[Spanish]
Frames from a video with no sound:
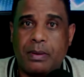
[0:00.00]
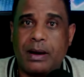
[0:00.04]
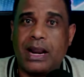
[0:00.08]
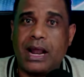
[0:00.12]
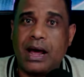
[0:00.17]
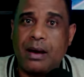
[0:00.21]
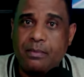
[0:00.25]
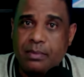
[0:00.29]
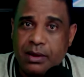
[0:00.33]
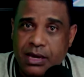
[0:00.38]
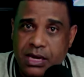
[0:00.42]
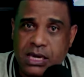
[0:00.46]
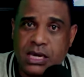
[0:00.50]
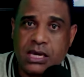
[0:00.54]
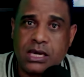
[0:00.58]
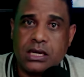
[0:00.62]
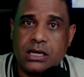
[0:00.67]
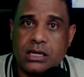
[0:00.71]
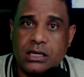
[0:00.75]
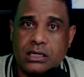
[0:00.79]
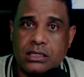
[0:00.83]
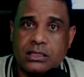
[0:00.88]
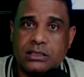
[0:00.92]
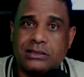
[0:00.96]
para mí,
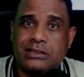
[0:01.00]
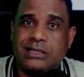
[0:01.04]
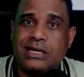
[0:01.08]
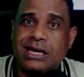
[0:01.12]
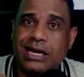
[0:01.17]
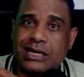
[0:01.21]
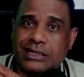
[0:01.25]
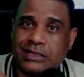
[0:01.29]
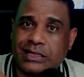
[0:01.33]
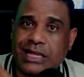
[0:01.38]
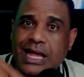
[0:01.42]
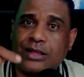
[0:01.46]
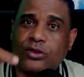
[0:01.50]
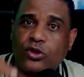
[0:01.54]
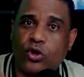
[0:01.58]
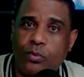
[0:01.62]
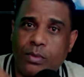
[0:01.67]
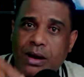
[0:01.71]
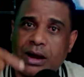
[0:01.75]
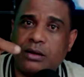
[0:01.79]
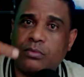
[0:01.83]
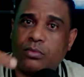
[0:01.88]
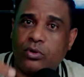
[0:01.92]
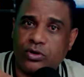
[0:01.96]
sigue
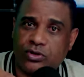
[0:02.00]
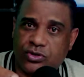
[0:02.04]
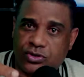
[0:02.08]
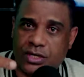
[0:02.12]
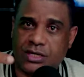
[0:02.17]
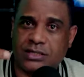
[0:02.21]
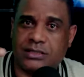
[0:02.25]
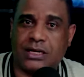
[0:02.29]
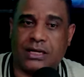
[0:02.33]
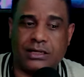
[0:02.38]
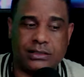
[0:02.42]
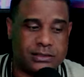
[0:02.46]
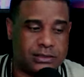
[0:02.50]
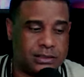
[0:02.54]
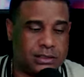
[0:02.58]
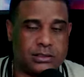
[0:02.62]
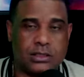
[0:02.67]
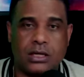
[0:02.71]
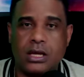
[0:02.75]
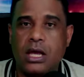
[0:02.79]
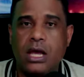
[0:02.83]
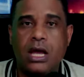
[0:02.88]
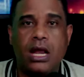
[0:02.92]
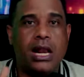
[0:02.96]
estando mal Moisés
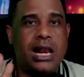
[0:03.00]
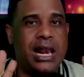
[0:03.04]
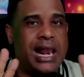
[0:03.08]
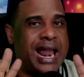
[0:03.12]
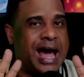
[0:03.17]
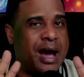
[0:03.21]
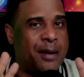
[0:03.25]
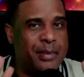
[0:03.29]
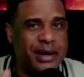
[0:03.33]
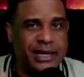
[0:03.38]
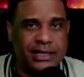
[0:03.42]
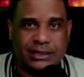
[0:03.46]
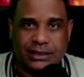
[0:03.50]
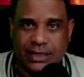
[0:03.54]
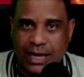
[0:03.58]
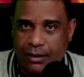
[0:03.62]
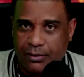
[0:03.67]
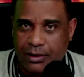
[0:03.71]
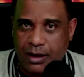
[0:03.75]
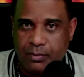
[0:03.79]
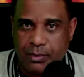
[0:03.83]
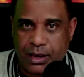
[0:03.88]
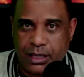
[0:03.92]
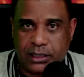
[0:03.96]
salsés
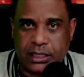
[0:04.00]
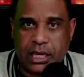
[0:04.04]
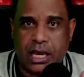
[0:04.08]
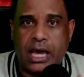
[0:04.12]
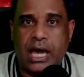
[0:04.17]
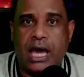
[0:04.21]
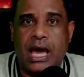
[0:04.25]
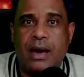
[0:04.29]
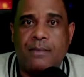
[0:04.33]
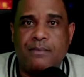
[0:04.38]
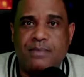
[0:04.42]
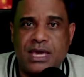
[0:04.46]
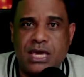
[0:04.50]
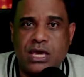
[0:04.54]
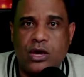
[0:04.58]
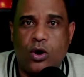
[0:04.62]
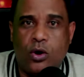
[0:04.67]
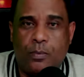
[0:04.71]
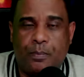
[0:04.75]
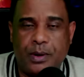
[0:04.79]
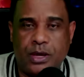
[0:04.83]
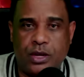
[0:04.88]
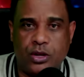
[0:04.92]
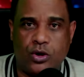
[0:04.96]
Lamentablemente, es mi
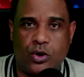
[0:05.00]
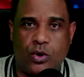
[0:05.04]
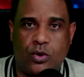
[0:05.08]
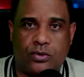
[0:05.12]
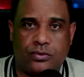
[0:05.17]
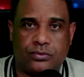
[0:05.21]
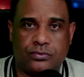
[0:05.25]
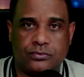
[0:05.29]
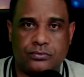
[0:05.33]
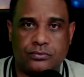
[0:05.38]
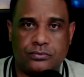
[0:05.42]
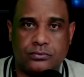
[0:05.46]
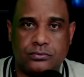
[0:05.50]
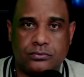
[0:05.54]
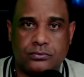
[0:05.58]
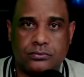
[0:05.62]
opinión.